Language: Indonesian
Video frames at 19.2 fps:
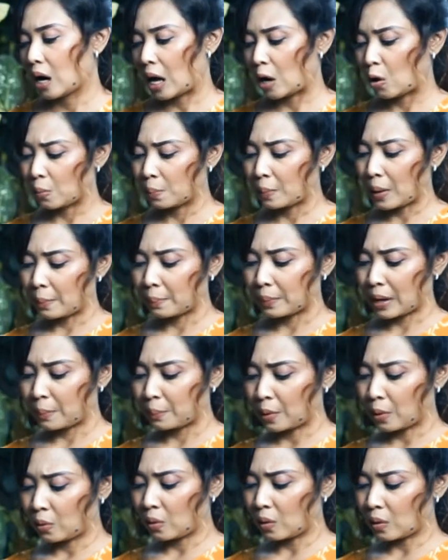kalau Pak
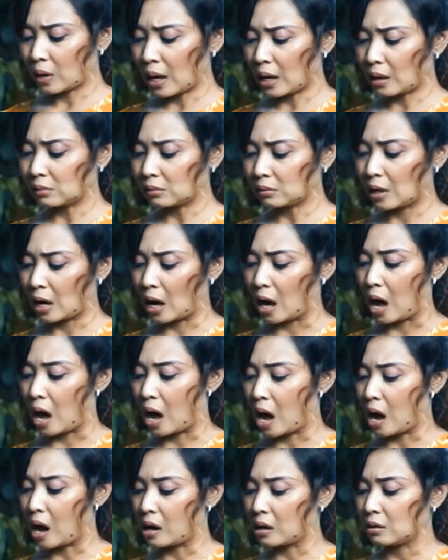Prabowo kan
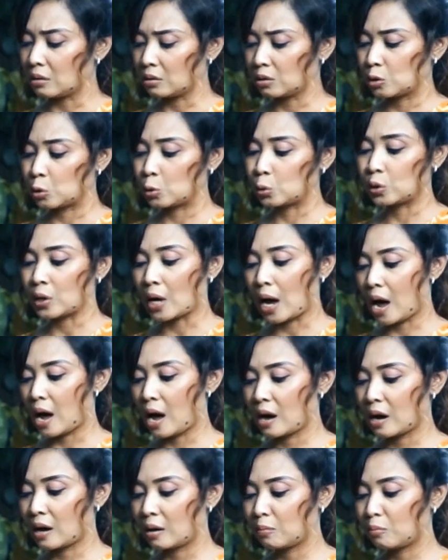ya sudah
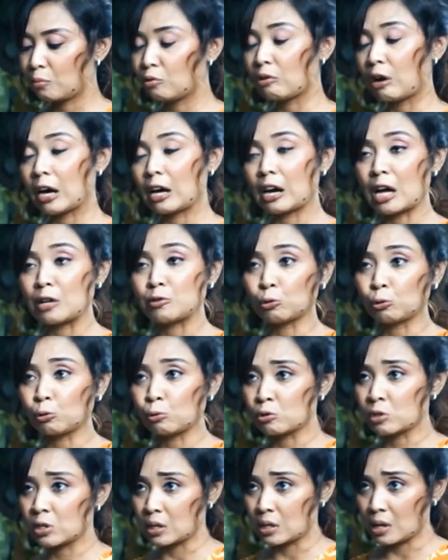mulai lanjut
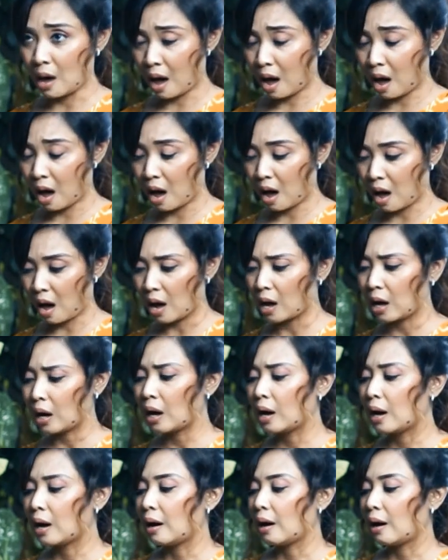usia
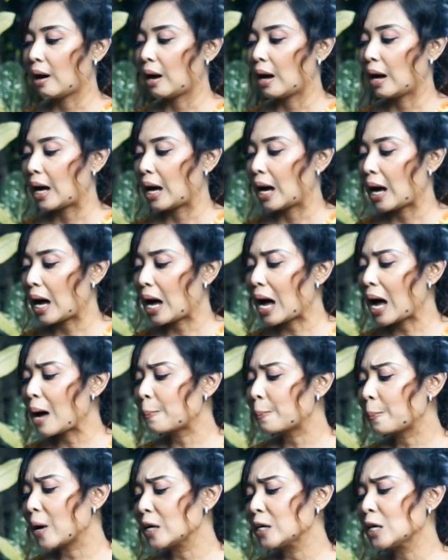
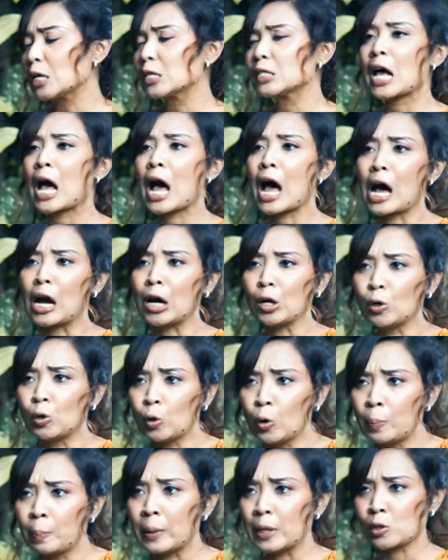apa ya
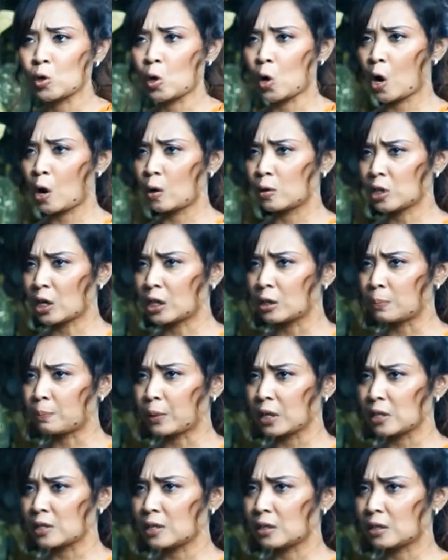sanggup besok kalau jadi
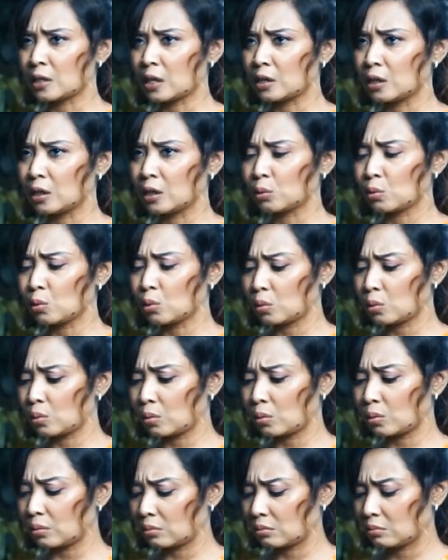presiden
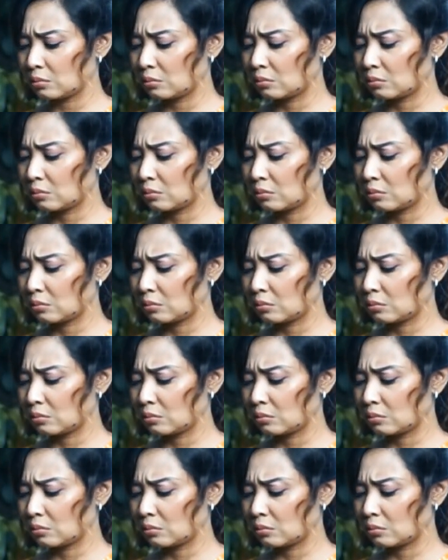itu